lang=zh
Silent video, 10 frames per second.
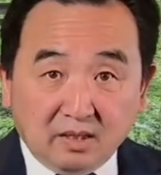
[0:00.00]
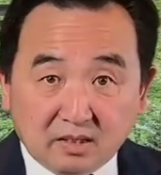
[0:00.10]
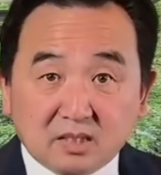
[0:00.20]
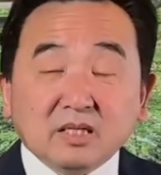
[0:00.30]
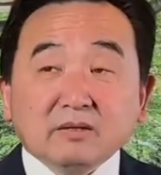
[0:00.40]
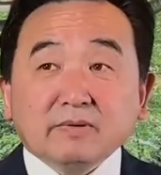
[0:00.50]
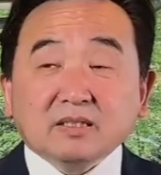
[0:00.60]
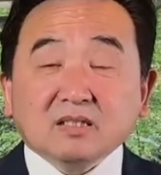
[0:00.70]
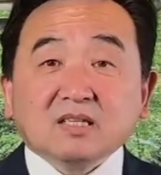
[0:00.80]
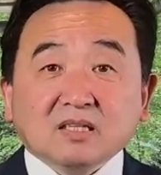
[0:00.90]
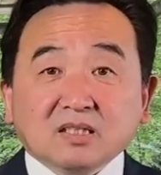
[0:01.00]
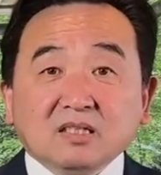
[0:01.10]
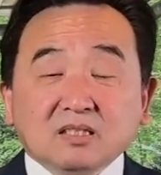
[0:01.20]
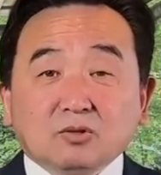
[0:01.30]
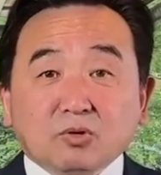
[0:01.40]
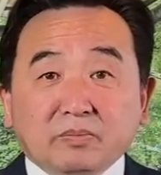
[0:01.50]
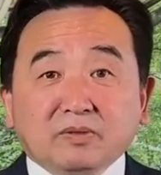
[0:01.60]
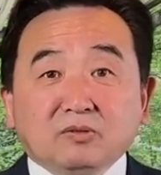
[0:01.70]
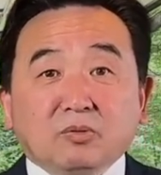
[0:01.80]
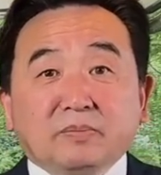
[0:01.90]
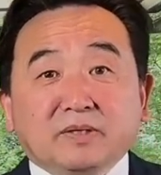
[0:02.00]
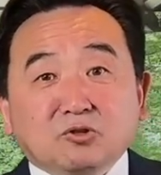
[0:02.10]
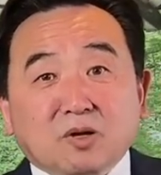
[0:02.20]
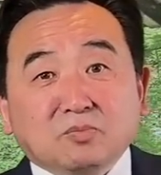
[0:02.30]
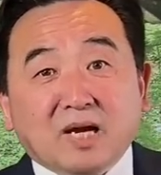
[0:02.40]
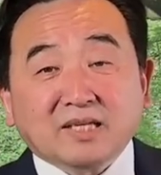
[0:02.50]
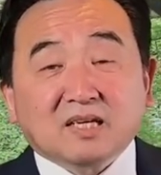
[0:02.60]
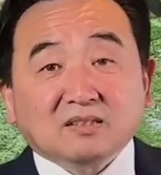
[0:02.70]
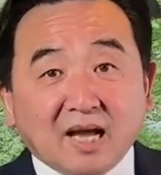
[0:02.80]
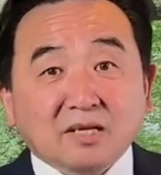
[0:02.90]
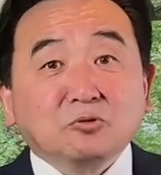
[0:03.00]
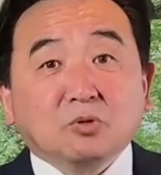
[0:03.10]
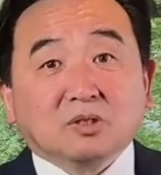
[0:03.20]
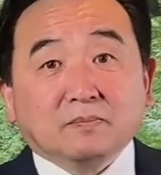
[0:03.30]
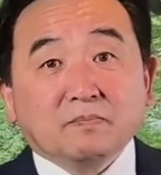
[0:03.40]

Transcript: 是因为德桑蒂斯对比对比川普来讲太弱了，